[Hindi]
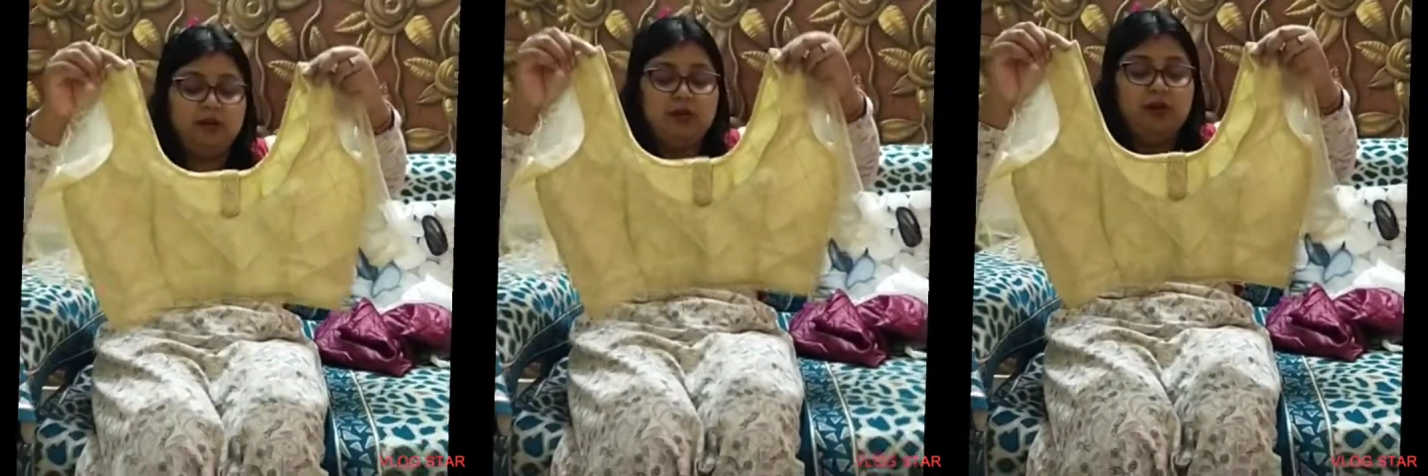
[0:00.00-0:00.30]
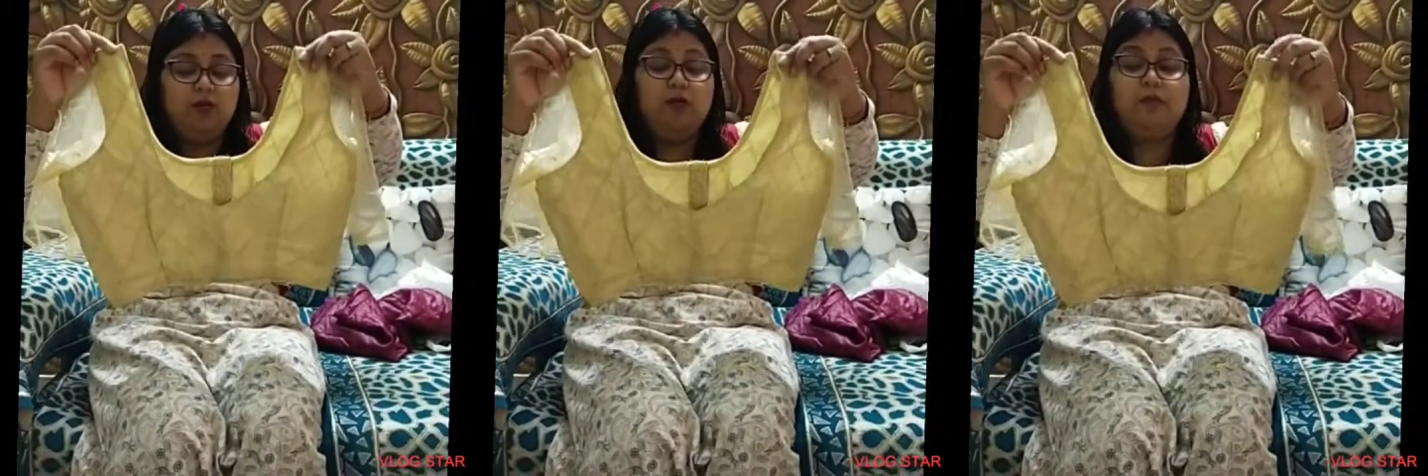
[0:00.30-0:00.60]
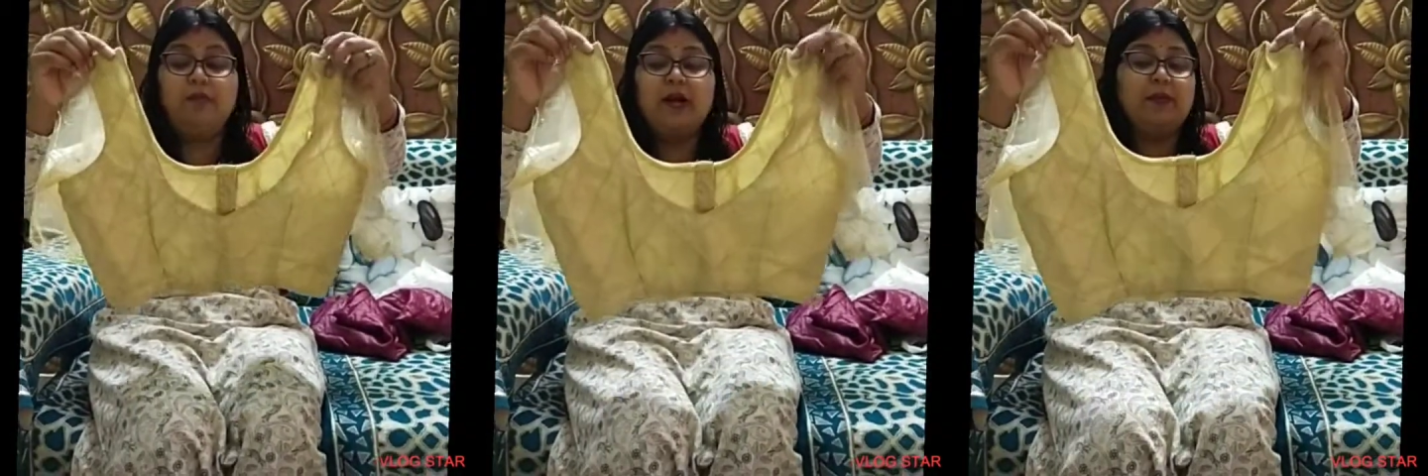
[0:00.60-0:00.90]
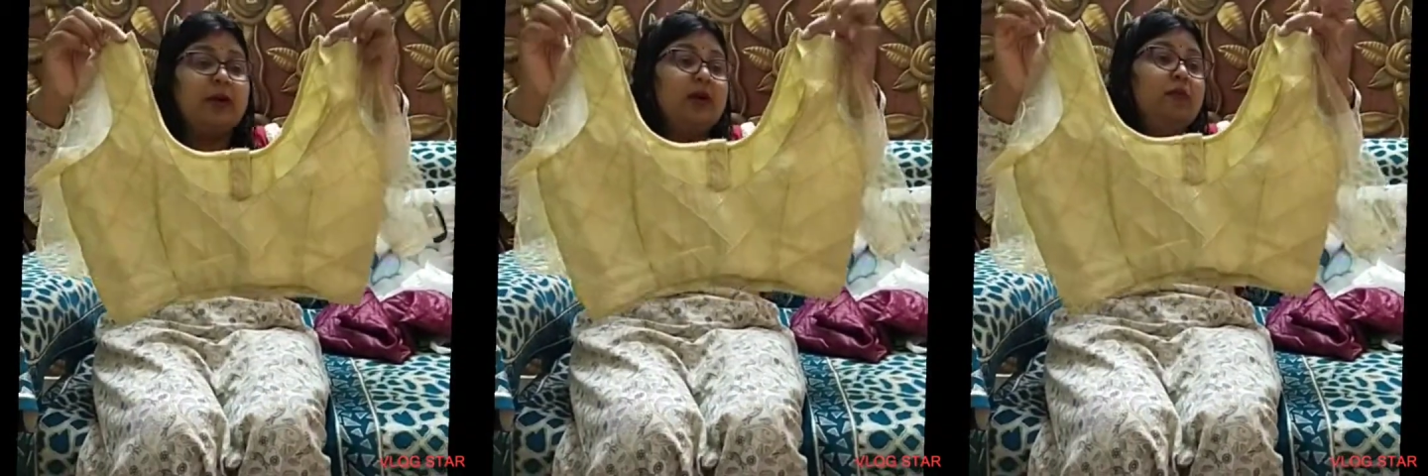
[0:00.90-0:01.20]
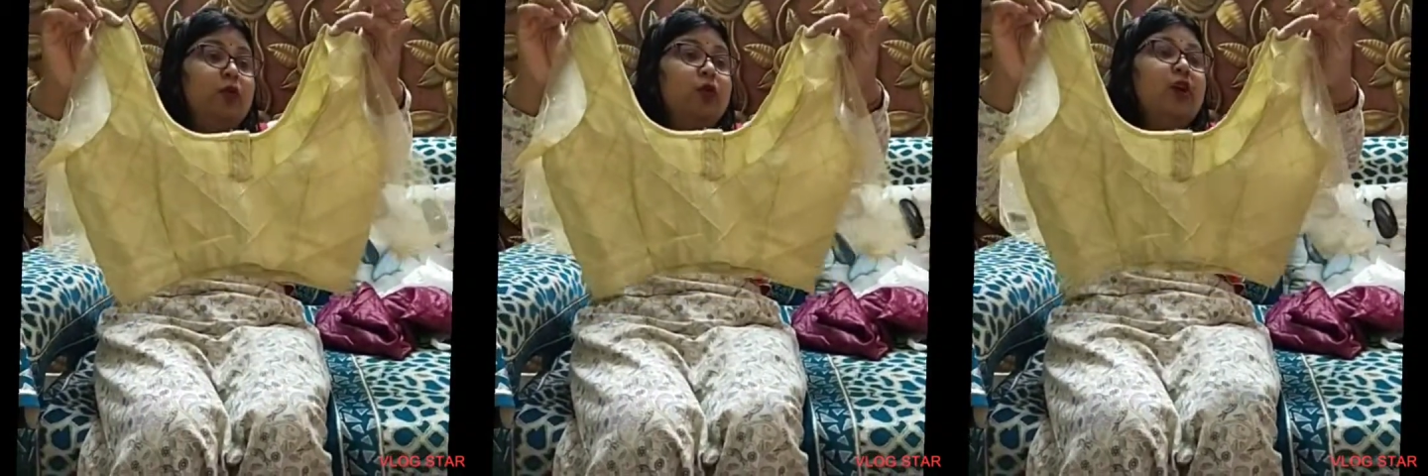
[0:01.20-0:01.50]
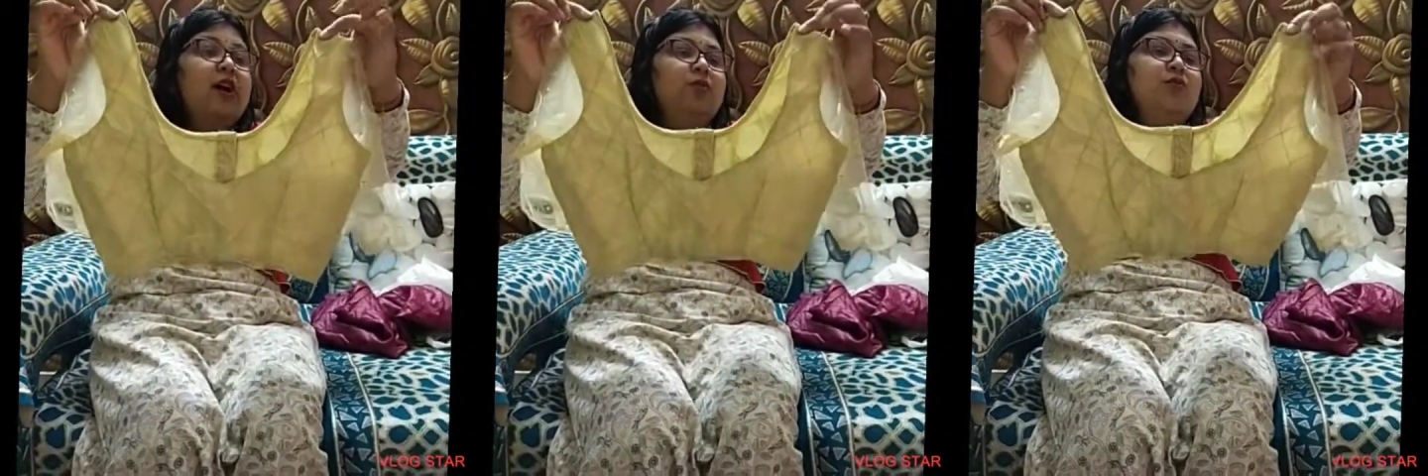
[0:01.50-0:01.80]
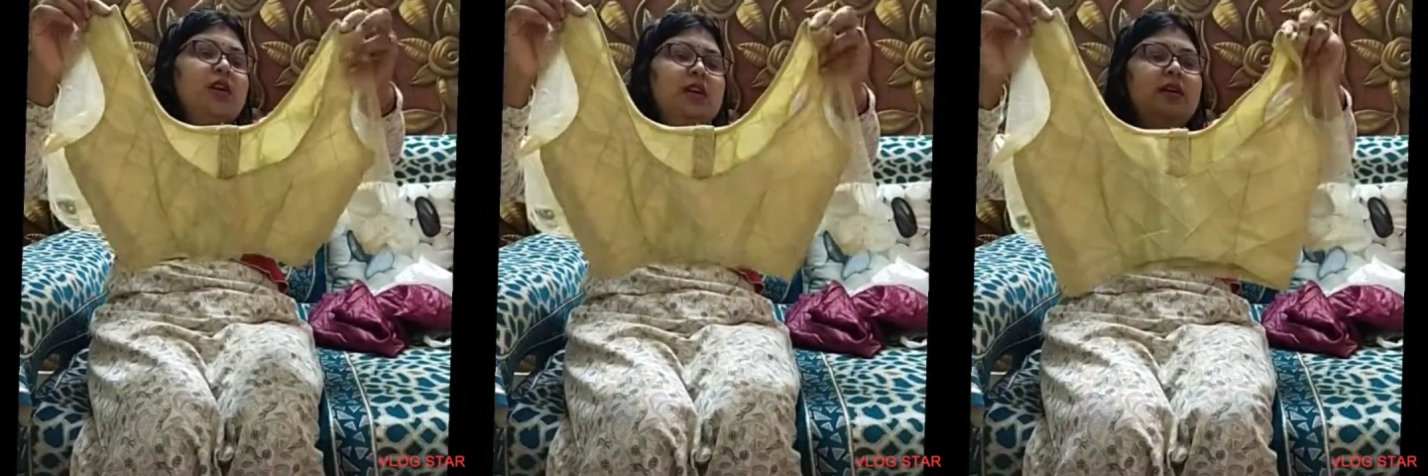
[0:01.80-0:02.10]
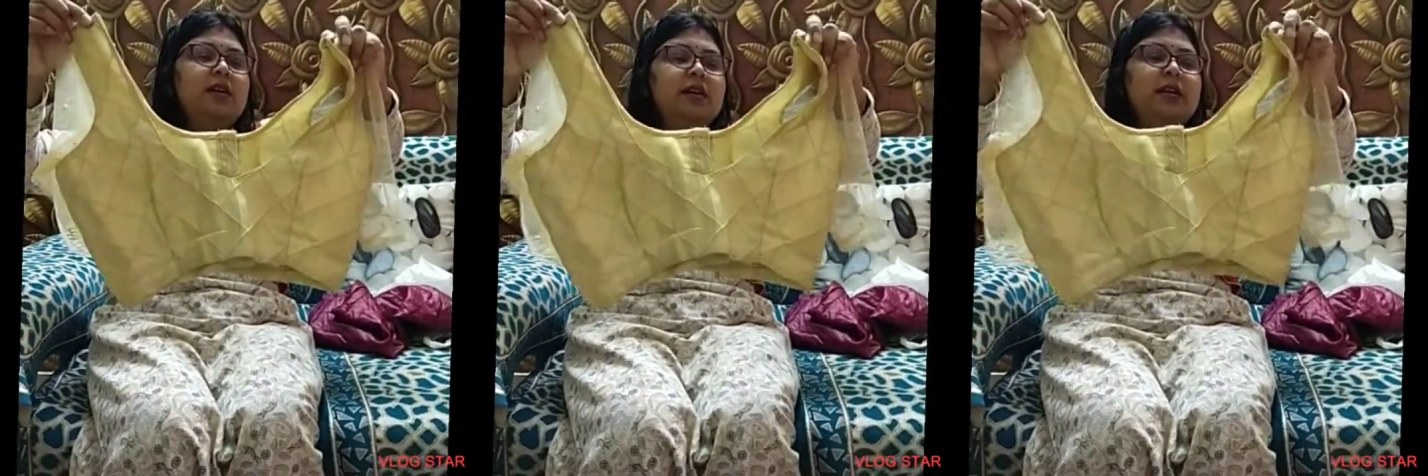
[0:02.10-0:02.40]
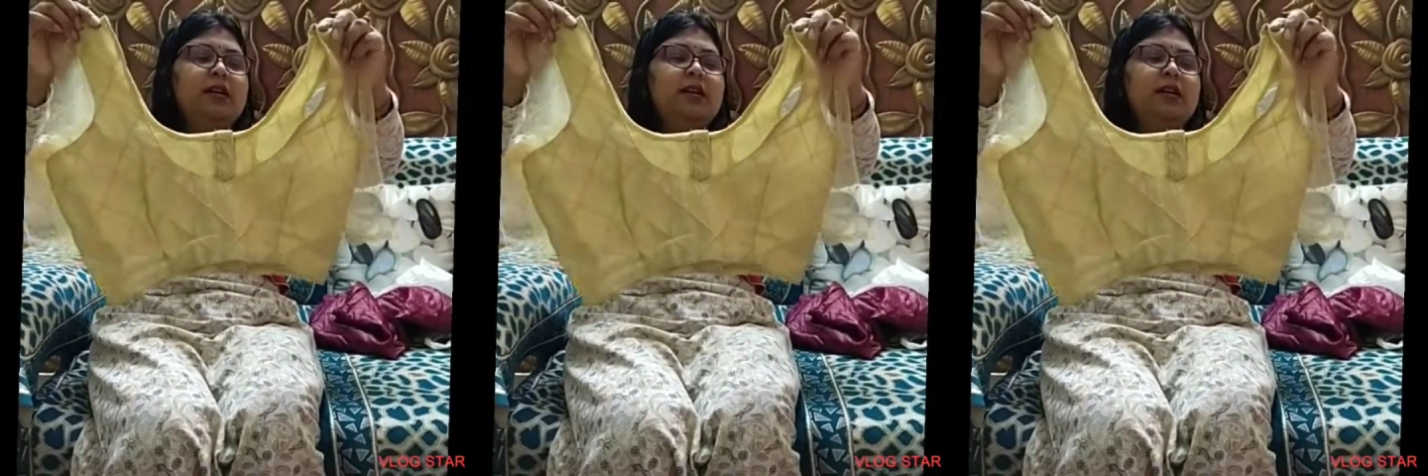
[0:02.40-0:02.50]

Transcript: वो मैं आपके ना फोटो डालूंगी इनके